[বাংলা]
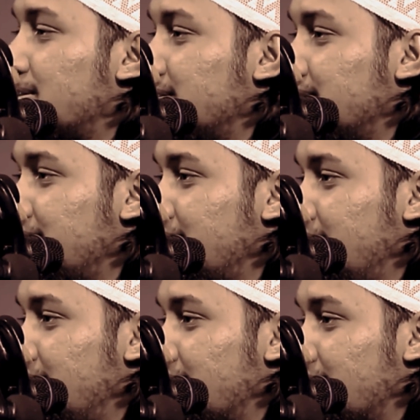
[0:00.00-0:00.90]
পারবে না
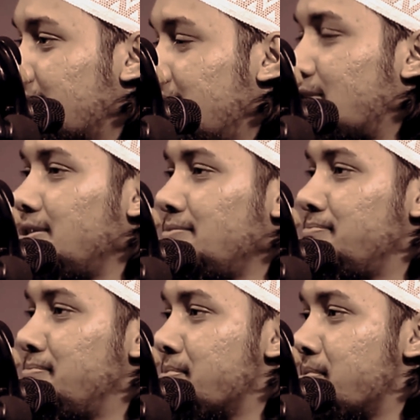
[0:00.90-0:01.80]
কারণ
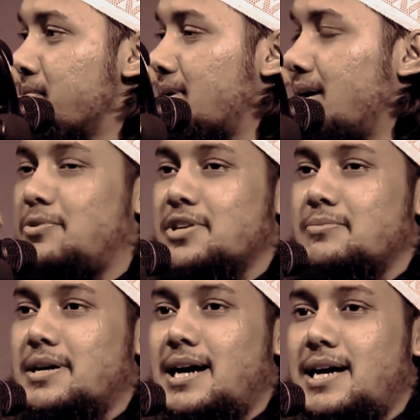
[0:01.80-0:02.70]

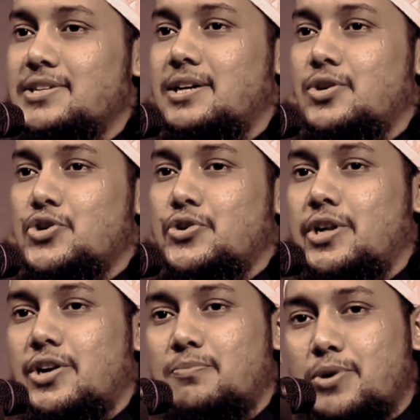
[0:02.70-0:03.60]
কেয়ামতের মাঠে হাজারে নয়শো
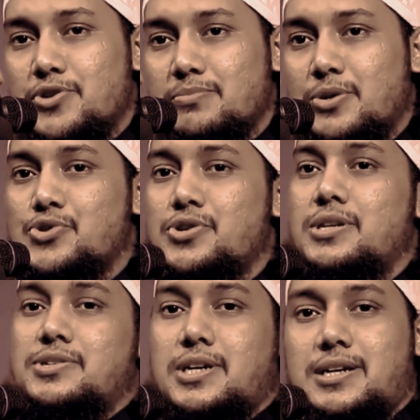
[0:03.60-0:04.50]
নিরানব্বই জন মানুষ
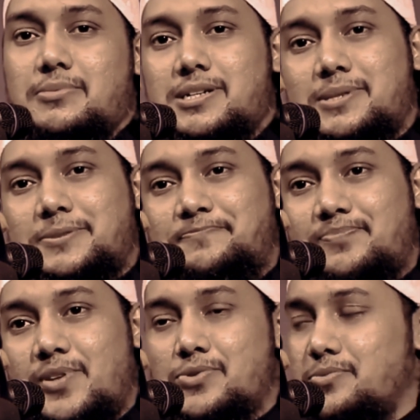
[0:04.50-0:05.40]
জাহান নামে যাবে
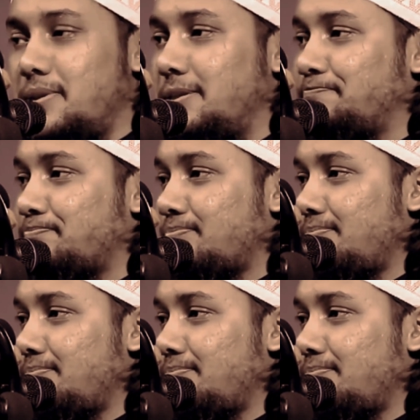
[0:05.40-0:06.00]
নামুজবিল্লা